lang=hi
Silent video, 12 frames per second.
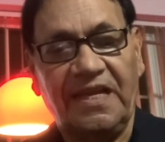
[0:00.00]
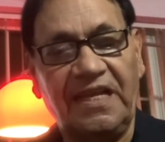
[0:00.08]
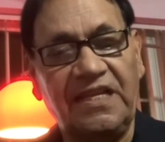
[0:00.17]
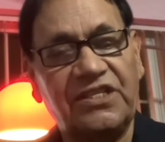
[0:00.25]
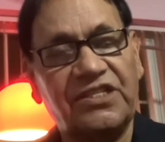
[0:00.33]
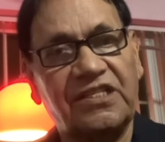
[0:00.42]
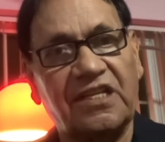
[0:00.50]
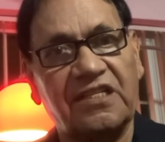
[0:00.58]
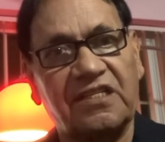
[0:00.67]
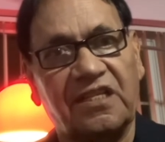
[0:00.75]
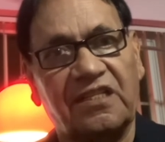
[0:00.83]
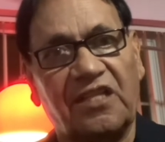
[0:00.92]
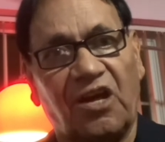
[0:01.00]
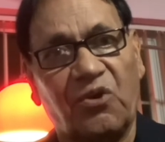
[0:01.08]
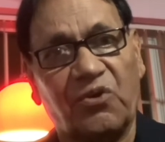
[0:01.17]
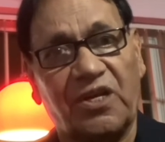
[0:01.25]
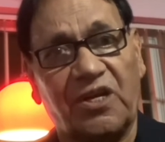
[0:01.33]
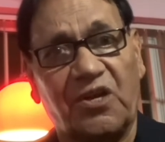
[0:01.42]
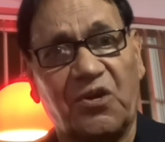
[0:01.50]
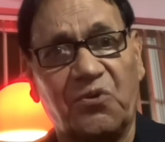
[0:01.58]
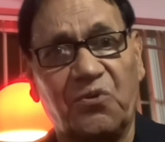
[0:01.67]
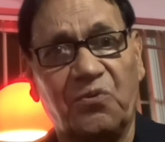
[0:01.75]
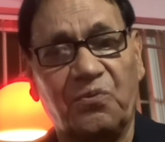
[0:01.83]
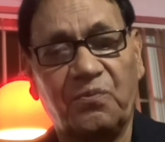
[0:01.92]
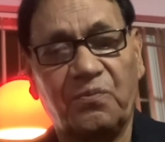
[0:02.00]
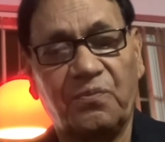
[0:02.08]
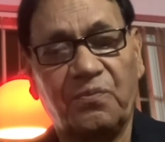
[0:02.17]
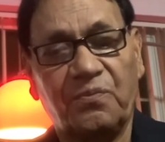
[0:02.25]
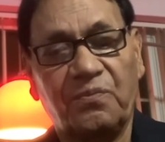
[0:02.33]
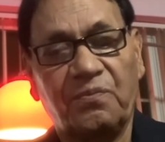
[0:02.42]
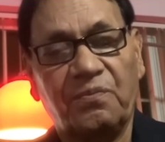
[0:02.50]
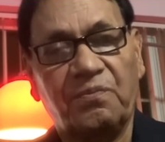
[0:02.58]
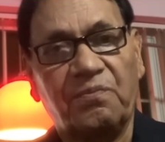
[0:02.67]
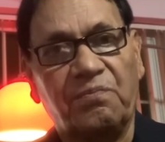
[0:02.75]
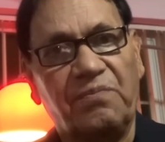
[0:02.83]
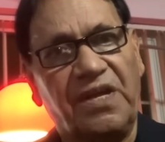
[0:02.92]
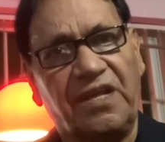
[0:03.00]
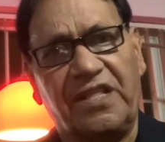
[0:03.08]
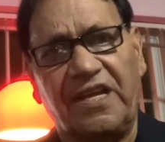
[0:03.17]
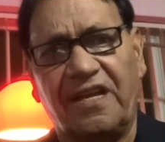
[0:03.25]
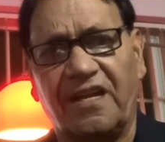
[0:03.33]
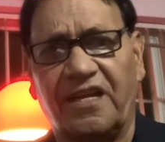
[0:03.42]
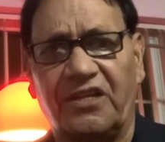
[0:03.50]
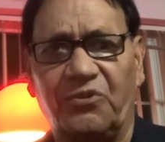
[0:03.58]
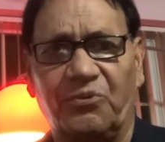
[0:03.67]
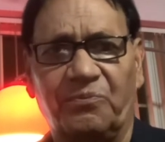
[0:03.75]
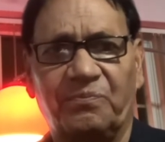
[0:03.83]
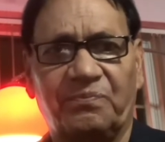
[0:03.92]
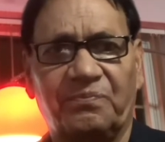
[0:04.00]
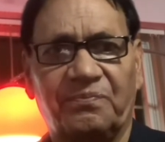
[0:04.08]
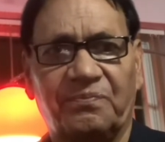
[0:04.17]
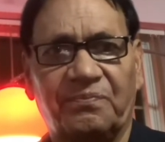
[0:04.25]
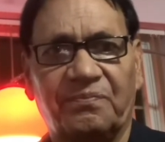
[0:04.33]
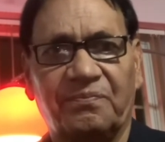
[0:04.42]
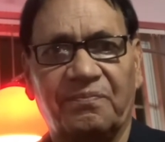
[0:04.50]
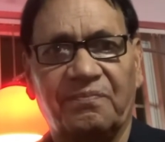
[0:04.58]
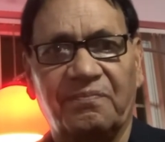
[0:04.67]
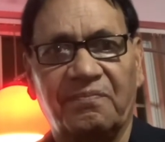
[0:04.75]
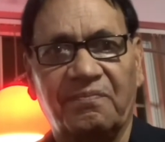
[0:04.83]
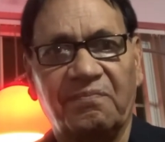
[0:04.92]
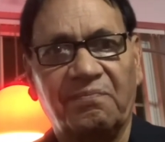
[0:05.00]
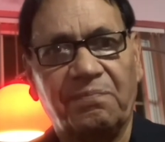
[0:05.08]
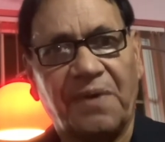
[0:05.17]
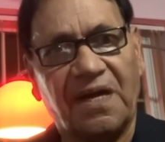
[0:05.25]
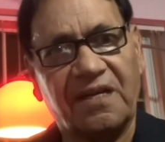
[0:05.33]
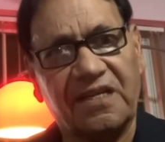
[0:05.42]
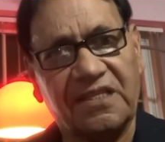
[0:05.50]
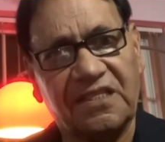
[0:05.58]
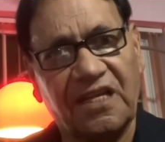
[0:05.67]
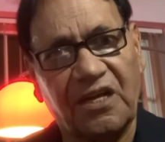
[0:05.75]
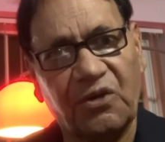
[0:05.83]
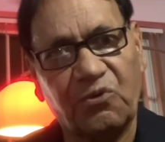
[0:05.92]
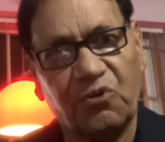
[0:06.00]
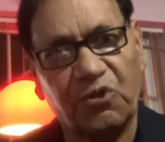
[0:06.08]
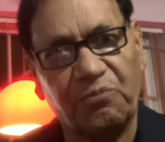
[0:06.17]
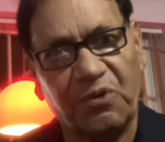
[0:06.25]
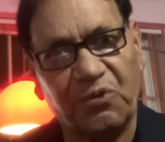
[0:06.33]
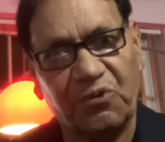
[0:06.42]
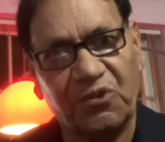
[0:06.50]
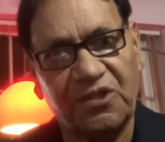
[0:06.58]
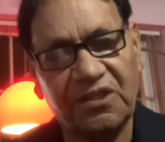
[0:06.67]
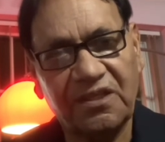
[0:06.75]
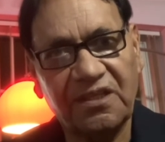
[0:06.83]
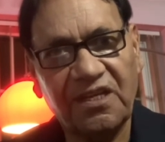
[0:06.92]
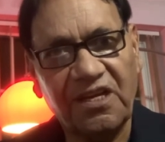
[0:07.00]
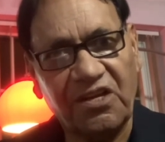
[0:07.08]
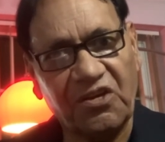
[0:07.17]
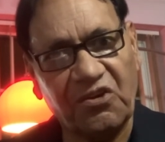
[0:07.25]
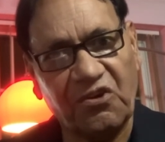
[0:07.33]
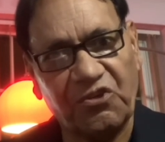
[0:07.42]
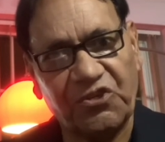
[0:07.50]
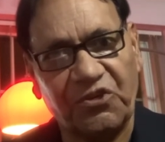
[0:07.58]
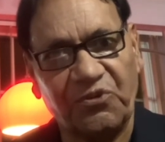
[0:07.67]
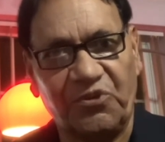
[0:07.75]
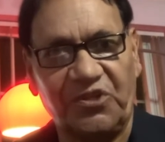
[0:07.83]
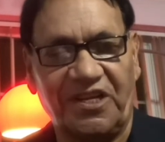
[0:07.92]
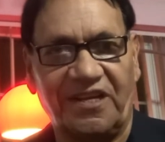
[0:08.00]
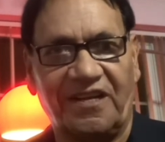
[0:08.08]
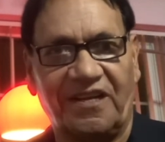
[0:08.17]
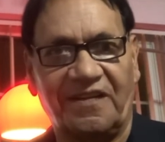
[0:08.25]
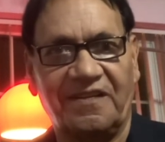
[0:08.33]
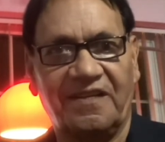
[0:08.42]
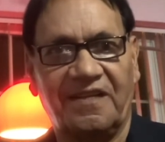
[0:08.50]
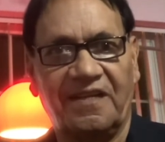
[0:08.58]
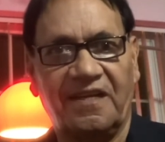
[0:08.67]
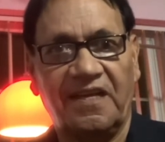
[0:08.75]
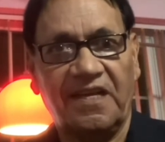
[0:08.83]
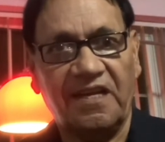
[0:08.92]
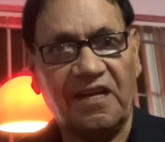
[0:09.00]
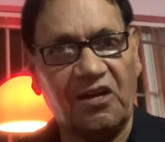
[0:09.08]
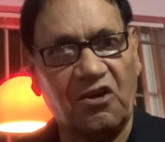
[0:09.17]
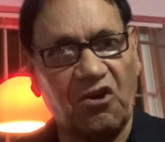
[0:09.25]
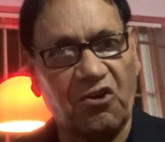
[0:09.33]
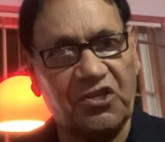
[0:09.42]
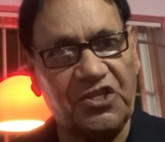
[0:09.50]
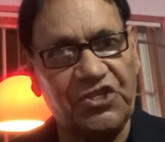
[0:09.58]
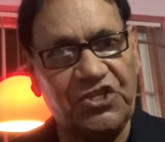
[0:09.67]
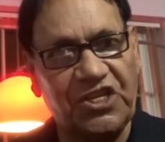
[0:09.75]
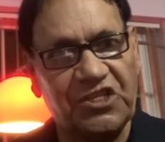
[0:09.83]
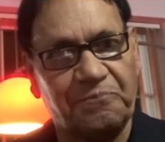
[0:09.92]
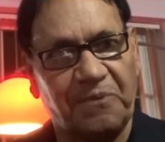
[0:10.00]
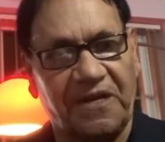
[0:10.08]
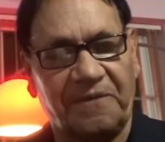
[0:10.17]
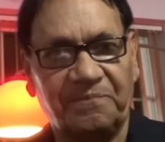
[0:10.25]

इन सियासतदानों के घरों में अंधेरा कर दो पाकिस्तान खुद ब खुद रोशन हो जाएगा गौर कीजिए इस पर